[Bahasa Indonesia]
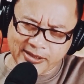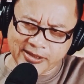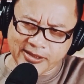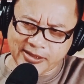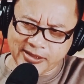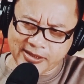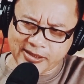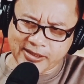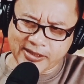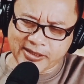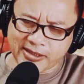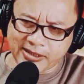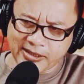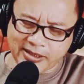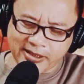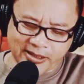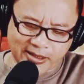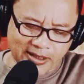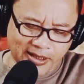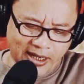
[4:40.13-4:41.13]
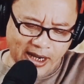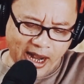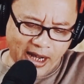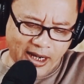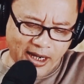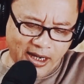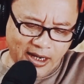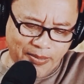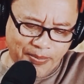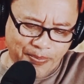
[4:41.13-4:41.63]
Kadek lempok.
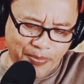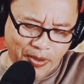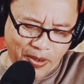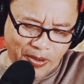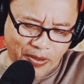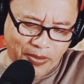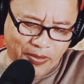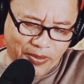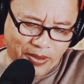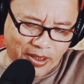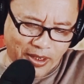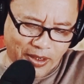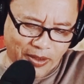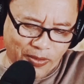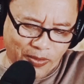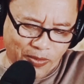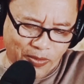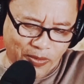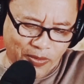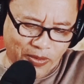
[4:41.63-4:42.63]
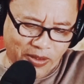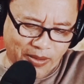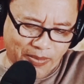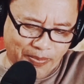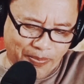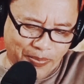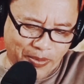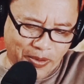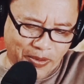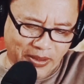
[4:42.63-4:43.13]
Kadek lempok. Waduh,
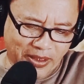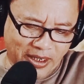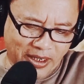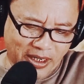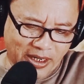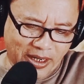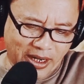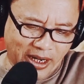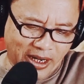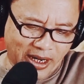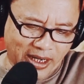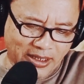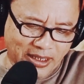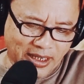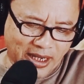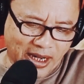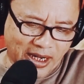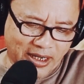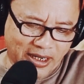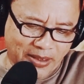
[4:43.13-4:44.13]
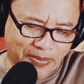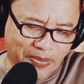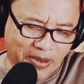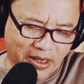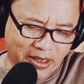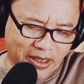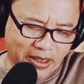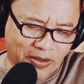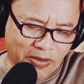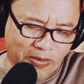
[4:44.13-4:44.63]
lempok ini enak sekali
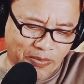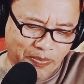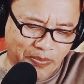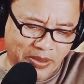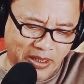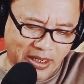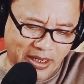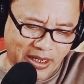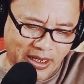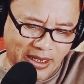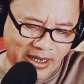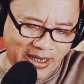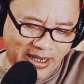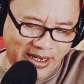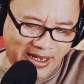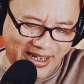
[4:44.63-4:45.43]
dipakai kopi nih.